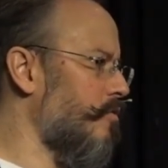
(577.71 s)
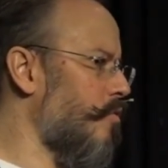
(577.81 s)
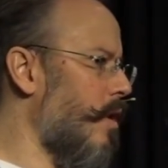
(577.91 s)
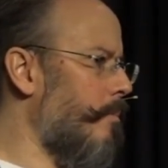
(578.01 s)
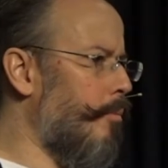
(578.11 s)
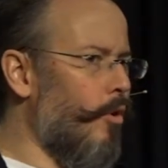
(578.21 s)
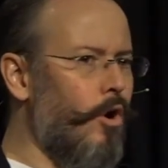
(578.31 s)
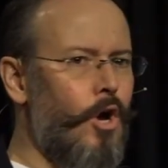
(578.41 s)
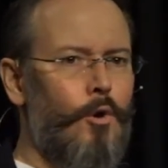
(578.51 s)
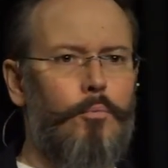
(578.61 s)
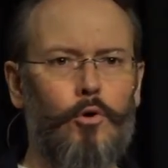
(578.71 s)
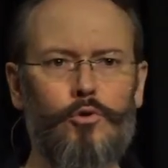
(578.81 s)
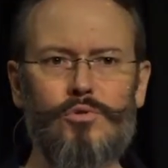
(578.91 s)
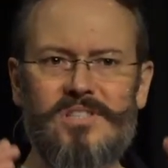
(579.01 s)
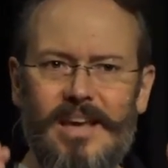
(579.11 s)
foi, pour, pour
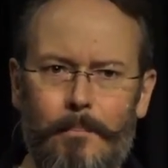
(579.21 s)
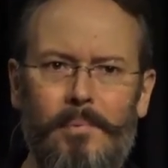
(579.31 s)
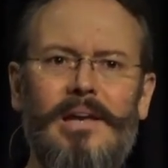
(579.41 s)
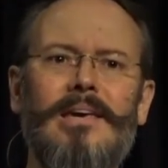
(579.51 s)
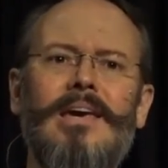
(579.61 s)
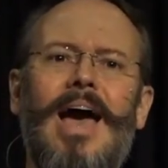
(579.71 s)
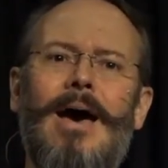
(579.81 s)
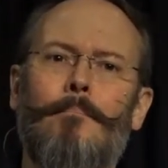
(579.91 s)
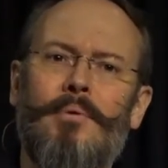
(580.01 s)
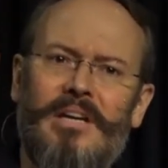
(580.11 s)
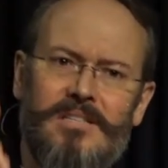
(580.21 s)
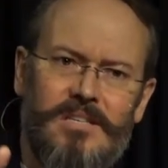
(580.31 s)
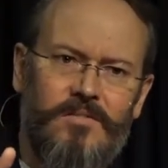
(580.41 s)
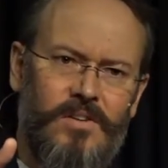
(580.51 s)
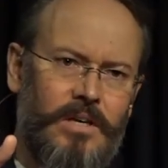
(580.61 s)
nous appeler à
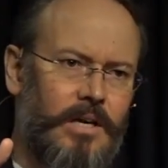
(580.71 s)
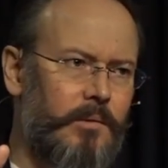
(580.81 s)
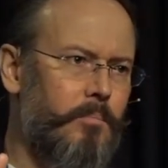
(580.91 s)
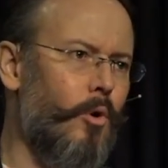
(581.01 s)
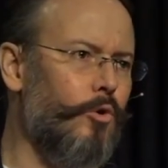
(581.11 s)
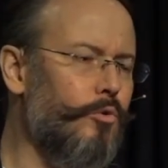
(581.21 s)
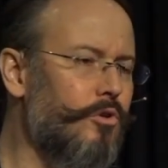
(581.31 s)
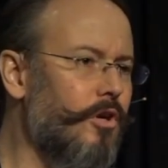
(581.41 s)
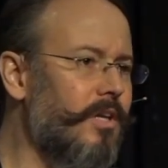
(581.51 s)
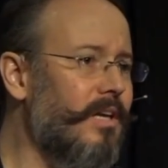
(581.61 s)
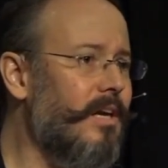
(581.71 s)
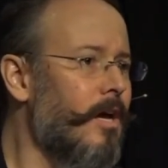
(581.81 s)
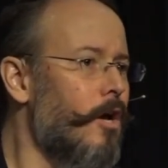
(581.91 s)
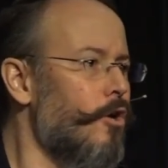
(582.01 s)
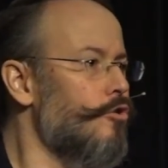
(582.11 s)
persévérer, pour nous donner
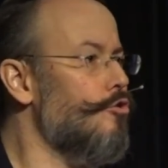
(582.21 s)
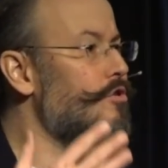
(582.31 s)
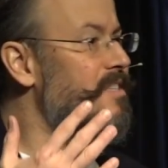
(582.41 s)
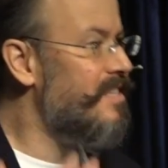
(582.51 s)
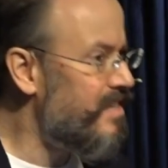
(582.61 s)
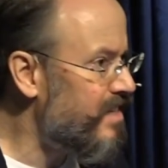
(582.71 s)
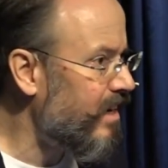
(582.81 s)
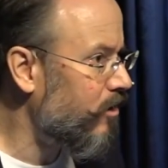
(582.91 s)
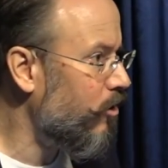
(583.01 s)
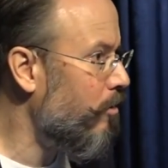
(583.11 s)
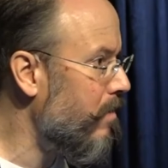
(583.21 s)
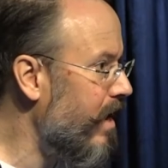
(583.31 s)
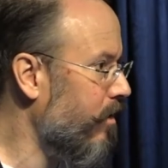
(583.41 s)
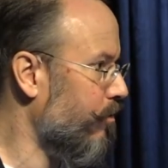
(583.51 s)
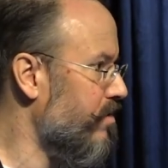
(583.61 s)
du
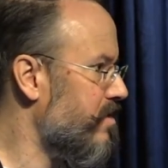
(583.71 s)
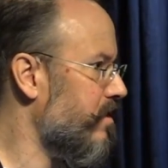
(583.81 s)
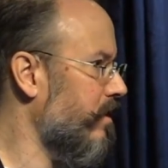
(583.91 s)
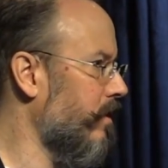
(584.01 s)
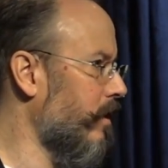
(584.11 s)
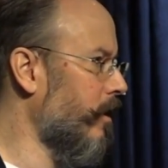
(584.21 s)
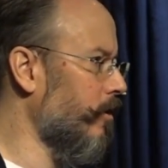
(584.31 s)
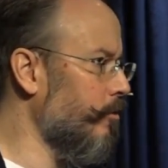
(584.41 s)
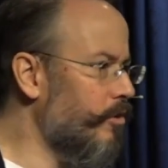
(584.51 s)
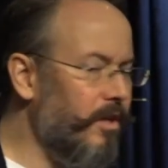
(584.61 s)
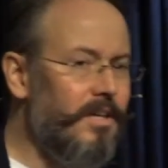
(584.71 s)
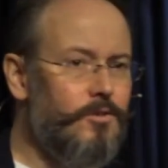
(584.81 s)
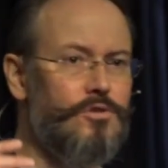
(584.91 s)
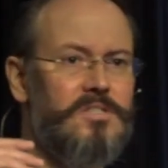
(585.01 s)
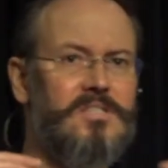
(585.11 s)
discernement aussi. Nous donner
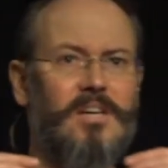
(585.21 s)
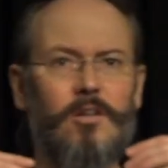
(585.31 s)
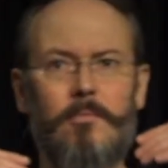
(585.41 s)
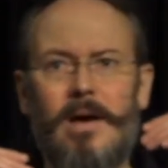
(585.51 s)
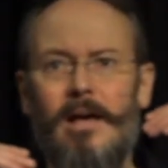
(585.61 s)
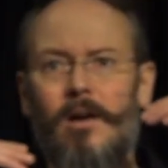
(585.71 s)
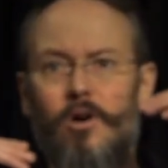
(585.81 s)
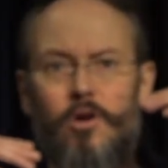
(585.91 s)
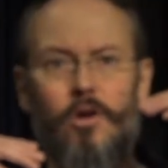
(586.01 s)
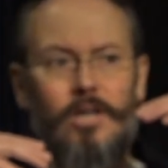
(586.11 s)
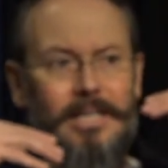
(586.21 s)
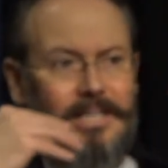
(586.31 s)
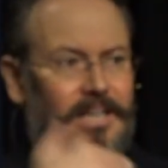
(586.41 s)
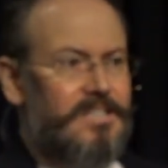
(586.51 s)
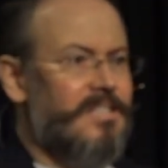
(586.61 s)
du discernement alors que les
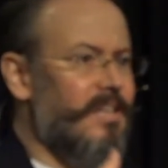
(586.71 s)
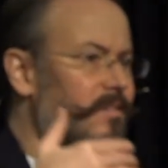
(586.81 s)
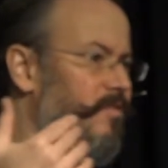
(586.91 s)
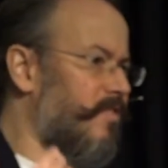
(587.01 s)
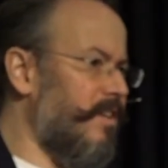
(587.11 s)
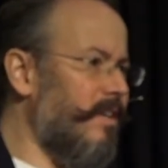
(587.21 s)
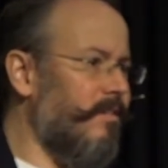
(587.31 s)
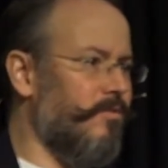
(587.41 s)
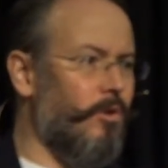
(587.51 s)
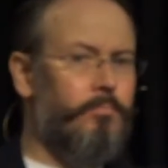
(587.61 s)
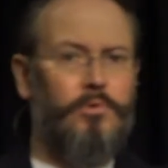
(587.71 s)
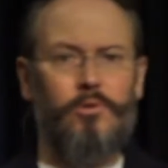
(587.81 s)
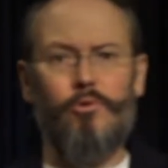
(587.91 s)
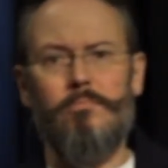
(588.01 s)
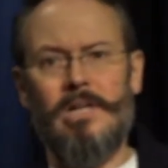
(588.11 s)
chrétiens vivent depuis
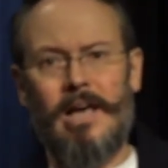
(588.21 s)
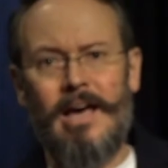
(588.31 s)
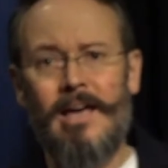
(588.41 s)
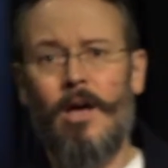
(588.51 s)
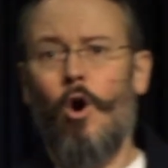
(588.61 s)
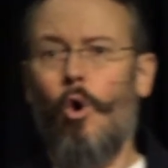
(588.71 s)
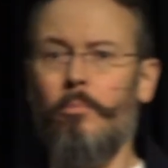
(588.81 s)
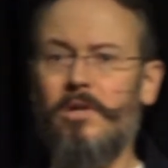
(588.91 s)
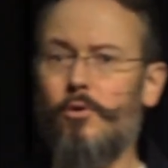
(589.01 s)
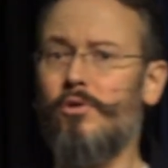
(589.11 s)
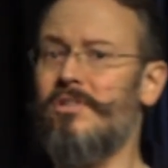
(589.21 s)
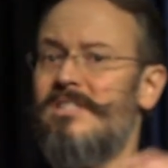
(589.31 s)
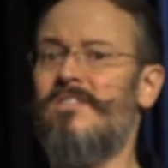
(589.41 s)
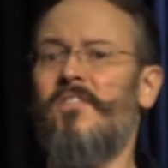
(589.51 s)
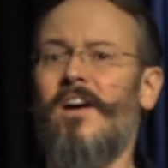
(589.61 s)
2000 ans au milieu de
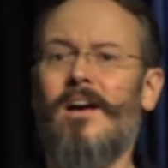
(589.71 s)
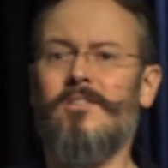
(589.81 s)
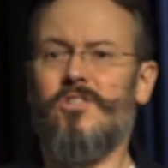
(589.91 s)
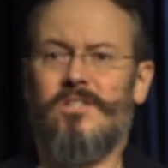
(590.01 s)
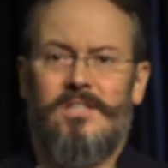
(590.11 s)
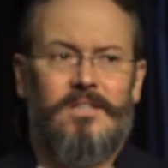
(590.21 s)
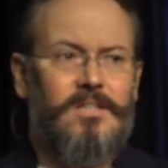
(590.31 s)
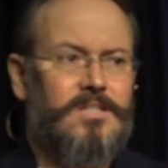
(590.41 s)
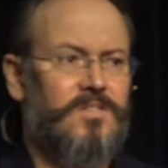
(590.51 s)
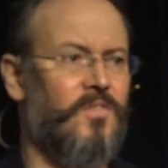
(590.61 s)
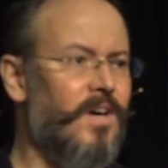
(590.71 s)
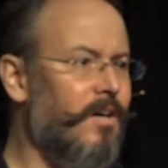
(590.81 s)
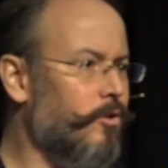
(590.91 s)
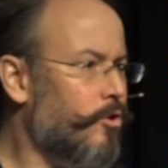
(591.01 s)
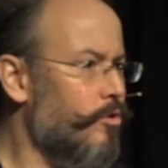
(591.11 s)
différentes sociétés,
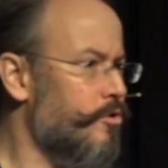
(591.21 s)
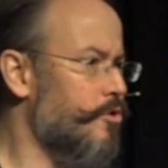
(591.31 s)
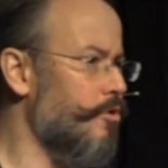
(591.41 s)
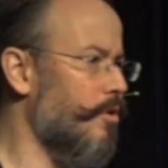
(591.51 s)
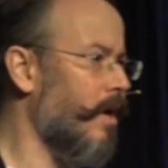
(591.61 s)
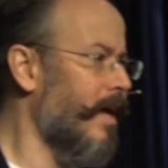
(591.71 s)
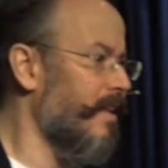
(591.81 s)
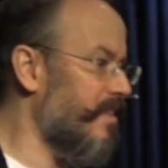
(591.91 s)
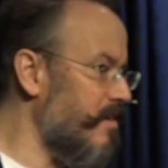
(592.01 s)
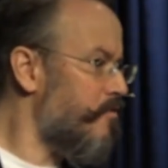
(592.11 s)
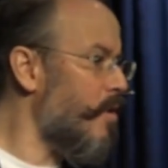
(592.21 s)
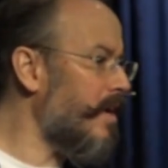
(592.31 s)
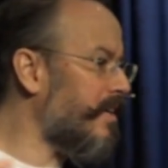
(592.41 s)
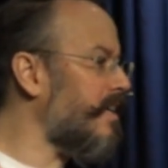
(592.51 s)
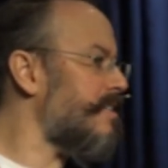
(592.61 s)
différentes cultures. Des fois,
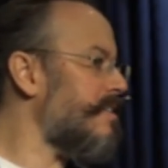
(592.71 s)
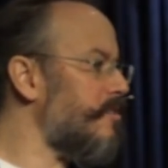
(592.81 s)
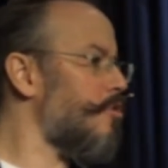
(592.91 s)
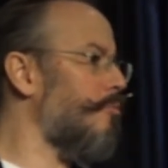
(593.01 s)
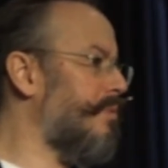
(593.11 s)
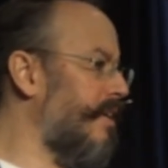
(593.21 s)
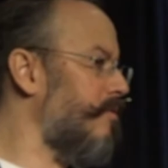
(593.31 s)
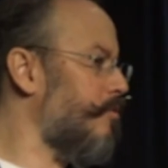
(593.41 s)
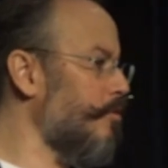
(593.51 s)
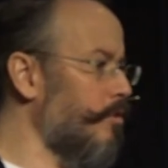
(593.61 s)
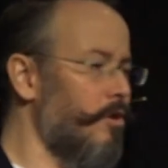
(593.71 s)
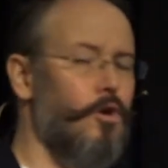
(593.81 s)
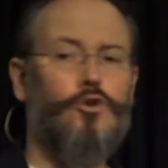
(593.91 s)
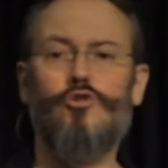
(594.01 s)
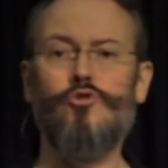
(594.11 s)
les chrétiens sont bienvenus,
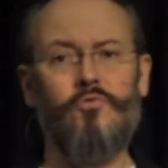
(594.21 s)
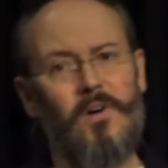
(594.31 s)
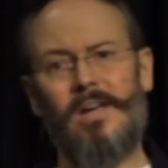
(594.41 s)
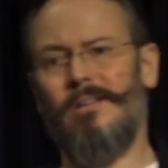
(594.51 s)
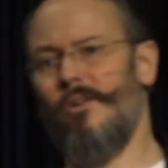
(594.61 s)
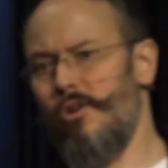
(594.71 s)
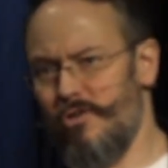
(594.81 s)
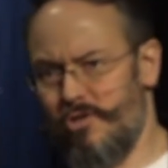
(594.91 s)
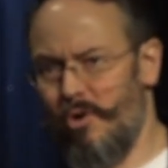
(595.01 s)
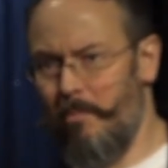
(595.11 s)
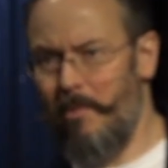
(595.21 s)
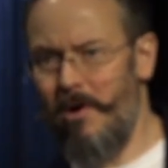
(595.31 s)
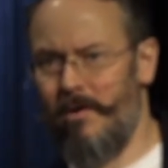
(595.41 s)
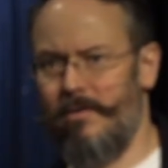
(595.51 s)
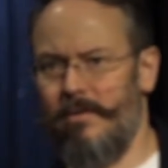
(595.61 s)
souvent ils ne le sont
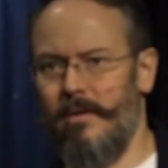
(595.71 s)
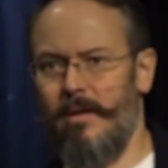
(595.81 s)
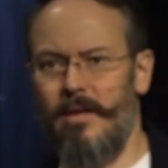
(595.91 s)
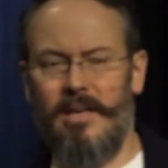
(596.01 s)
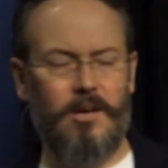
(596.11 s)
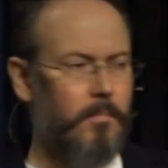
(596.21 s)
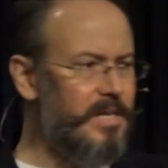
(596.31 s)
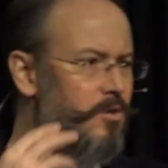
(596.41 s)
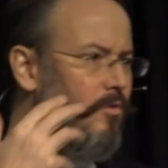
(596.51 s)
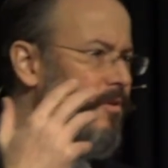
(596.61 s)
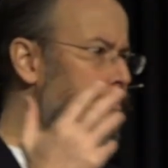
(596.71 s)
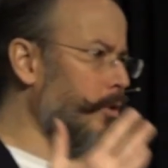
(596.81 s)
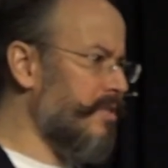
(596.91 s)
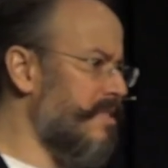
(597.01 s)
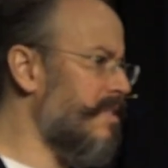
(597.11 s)
pas. Et comment est-ce qu'on fait
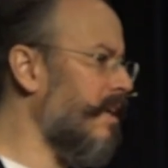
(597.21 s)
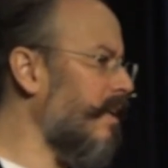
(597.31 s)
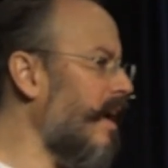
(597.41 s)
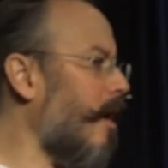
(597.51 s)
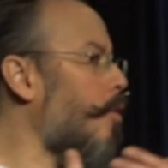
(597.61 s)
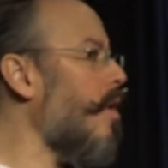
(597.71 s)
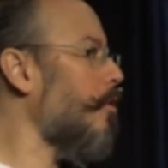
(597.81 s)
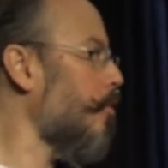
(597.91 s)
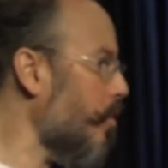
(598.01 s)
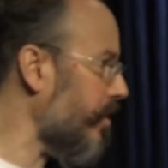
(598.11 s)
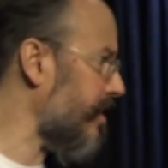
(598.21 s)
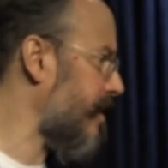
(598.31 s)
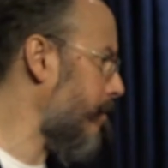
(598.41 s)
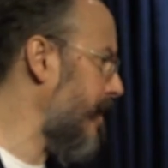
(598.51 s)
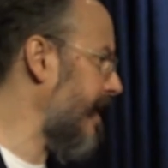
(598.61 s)
pour discerner à quoi nous, on est
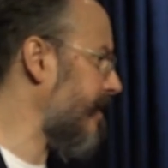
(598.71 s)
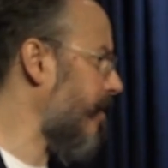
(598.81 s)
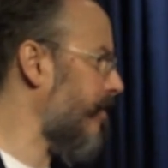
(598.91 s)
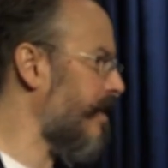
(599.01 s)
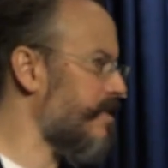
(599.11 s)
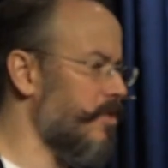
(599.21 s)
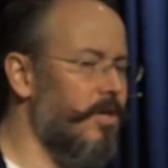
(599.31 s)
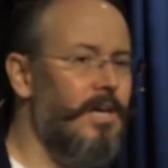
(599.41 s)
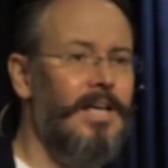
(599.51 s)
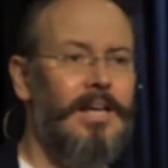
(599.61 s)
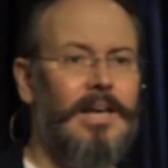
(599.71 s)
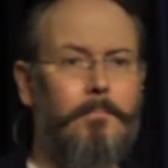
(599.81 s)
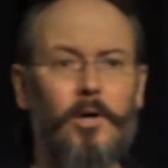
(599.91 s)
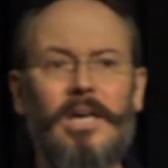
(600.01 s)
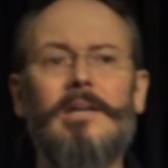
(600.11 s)
appelés à travers ça?
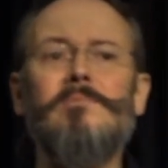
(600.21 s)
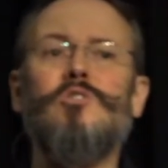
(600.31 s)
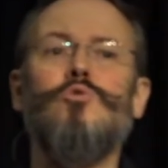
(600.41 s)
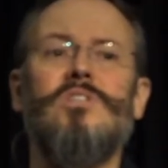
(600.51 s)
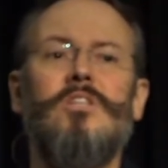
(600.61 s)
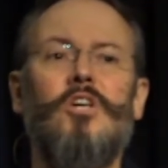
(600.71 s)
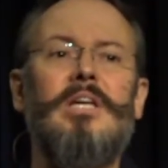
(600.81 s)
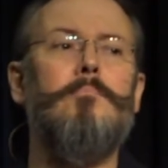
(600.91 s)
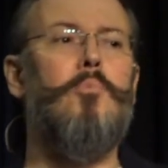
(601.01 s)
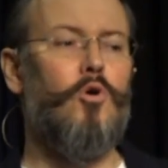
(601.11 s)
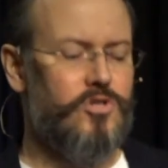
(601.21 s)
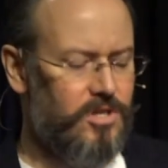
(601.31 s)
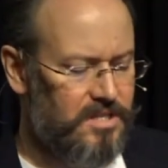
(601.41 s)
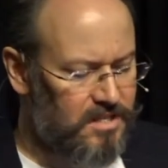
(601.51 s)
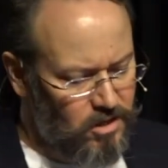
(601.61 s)
L'Apocalypse nous est donné pour ça.
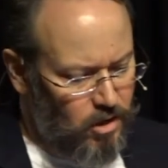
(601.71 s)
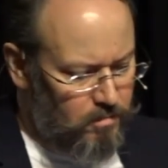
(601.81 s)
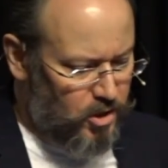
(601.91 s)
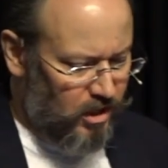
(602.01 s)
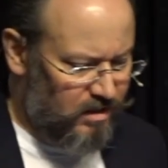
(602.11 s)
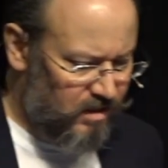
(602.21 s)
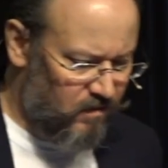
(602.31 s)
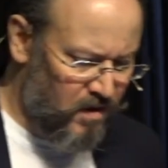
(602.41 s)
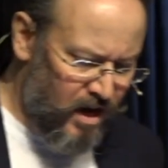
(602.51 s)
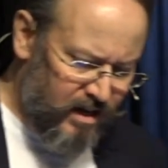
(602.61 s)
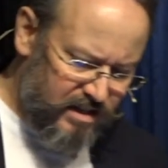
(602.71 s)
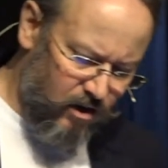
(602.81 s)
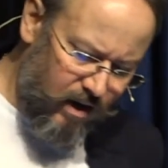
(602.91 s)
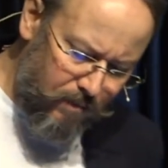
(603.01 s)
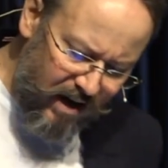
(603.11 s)
C'est ça l'objectif. C'est
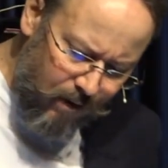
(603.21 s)
un appel à